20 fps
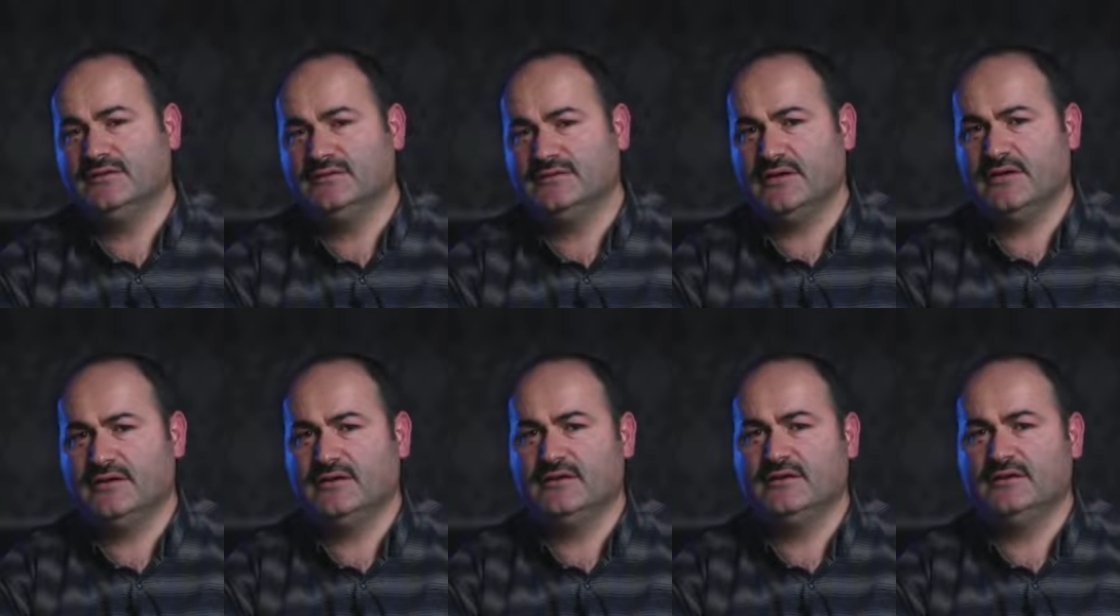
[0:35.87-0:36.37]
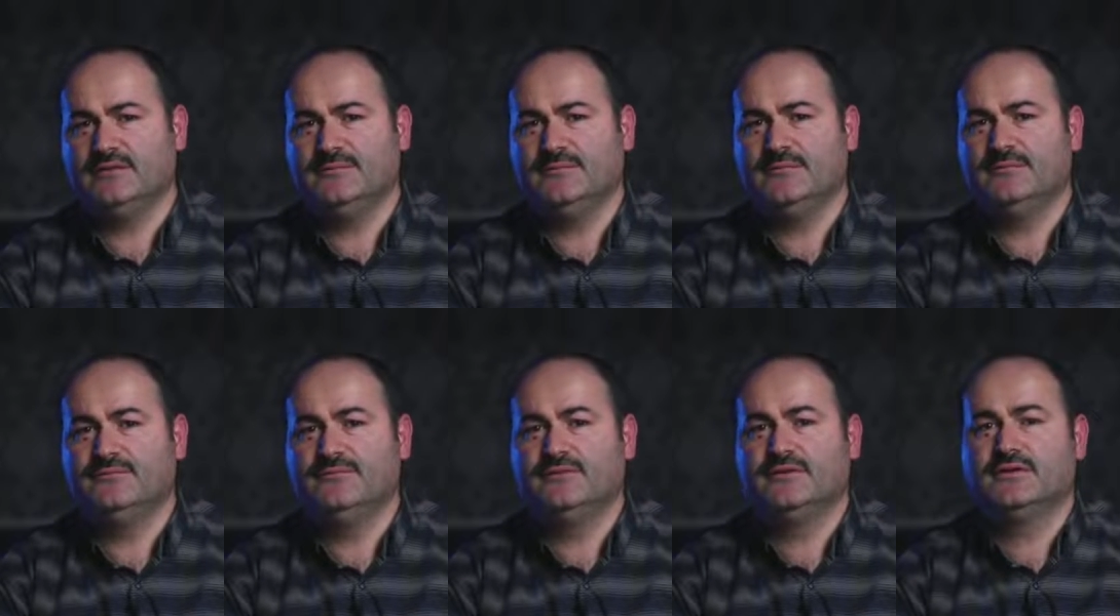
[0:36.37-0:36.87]
zehirli bir
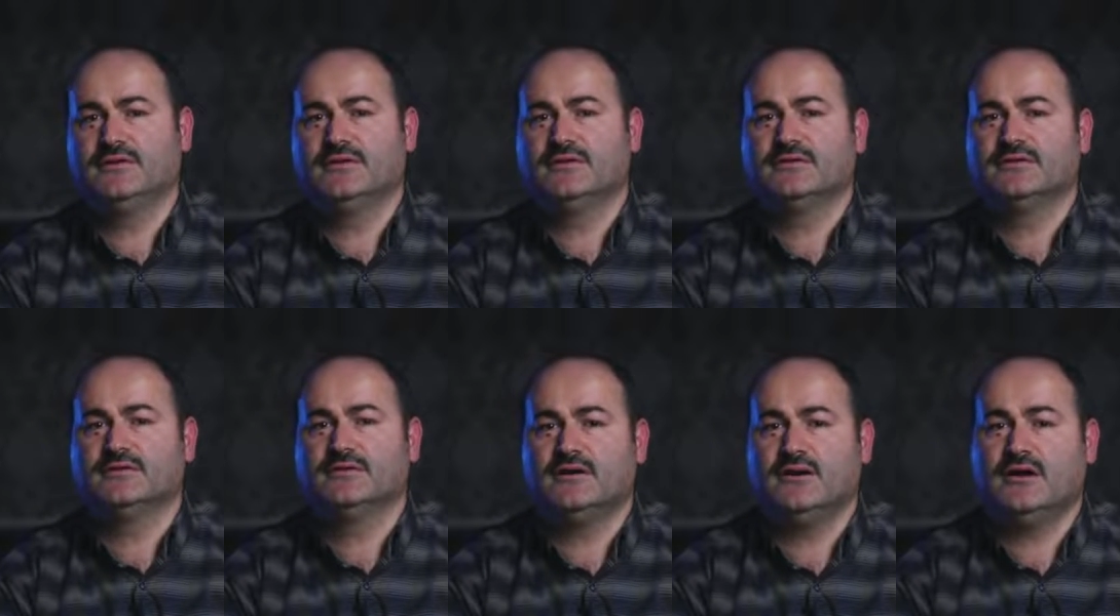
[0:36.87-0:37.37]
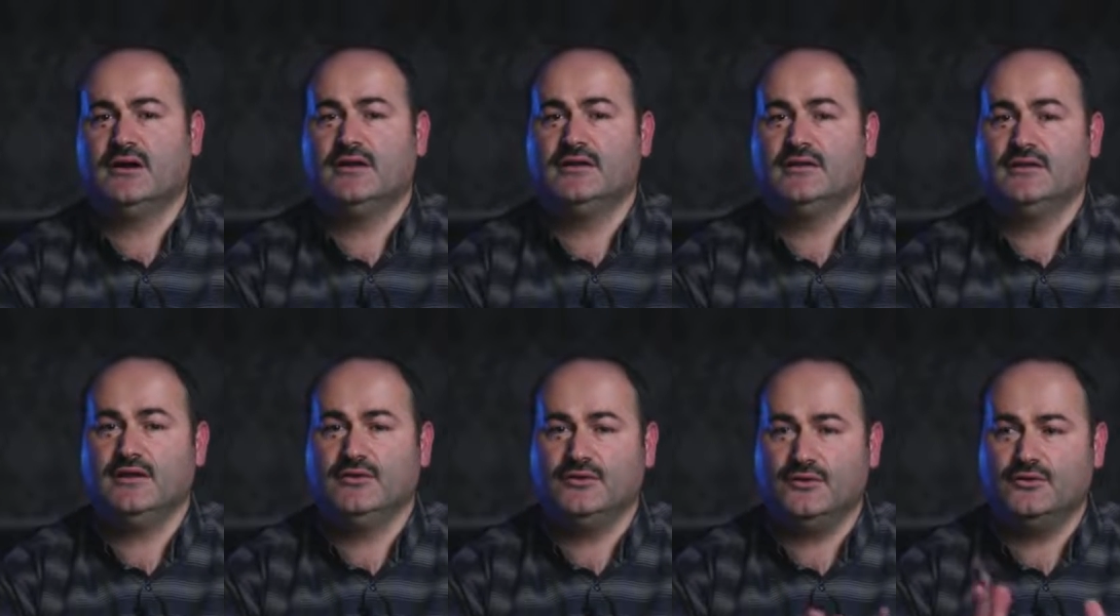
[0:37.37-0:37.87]
fikir
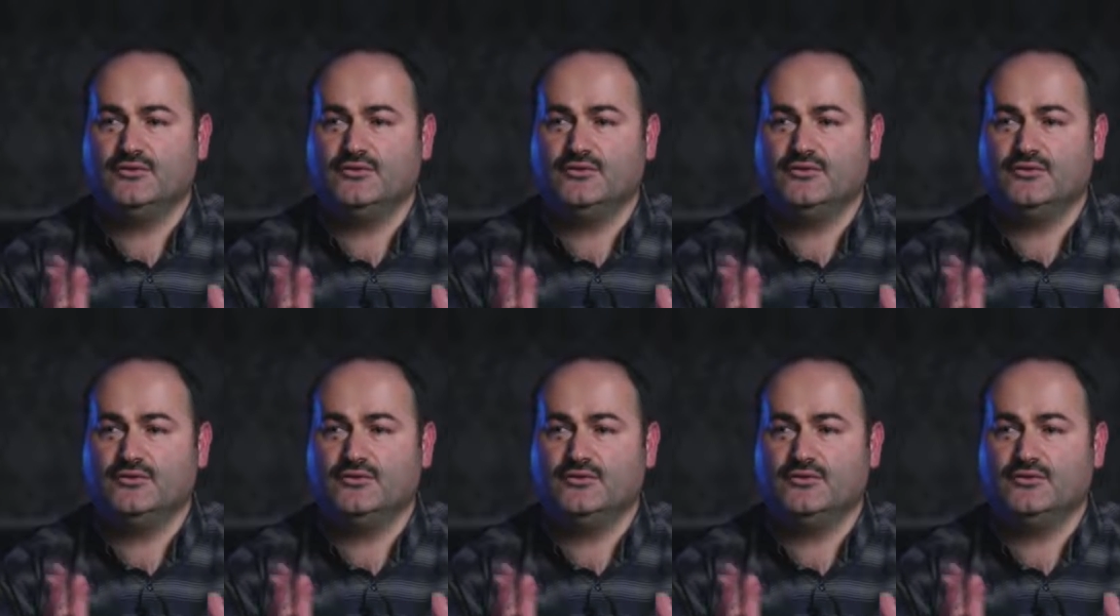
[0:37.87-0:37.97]
haline